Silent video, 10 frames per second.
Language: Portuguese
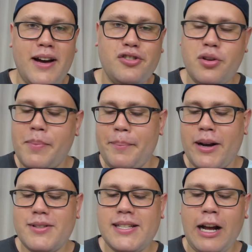Vale super a
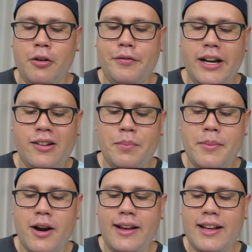pena você estar tá conferindo o
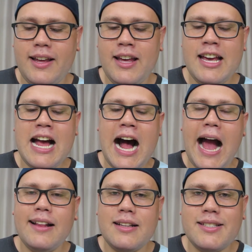primeiro link
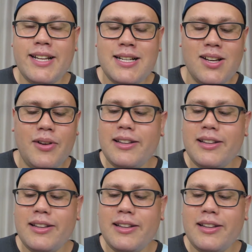aí na descrição.